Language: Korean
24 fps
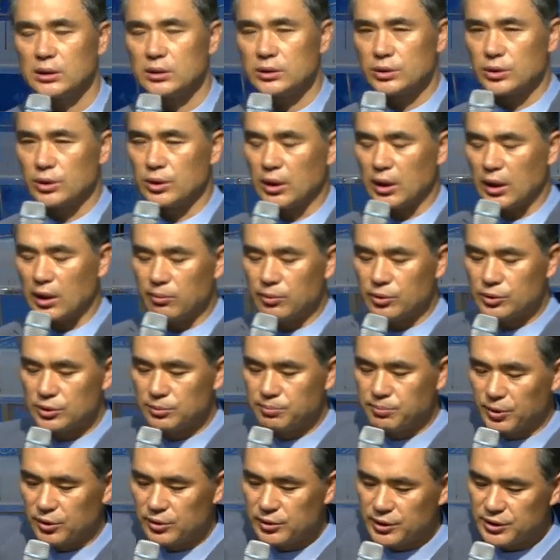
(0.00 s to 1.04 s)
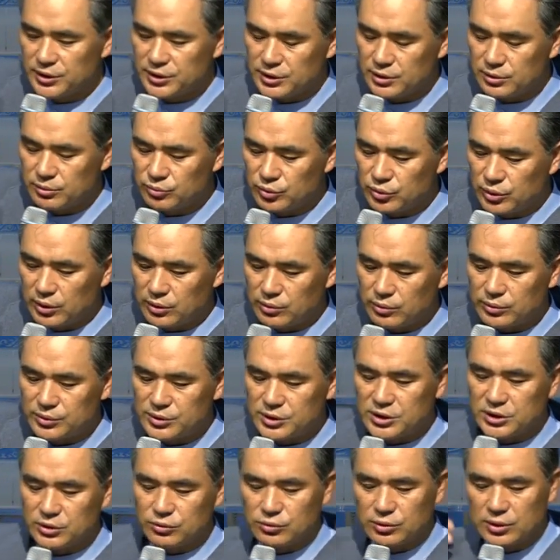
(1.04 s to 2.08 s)
저희 아버지 뻘 되시는 분하고
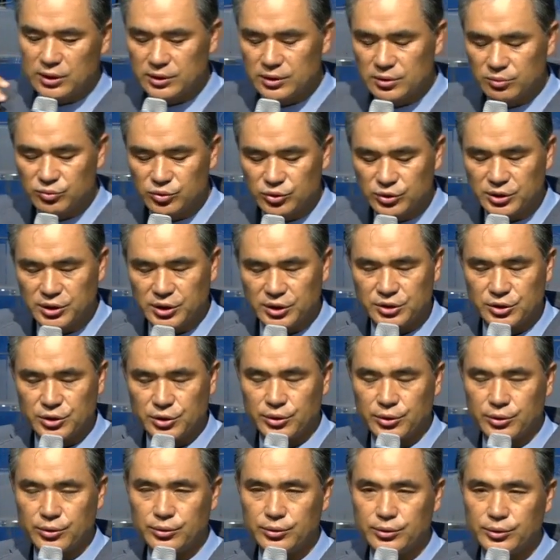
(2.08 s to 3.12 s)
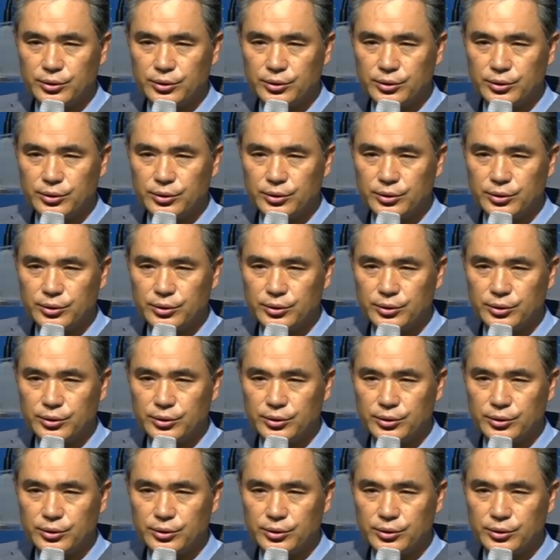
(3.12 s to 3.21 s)
친구 같은 분이 계셔요.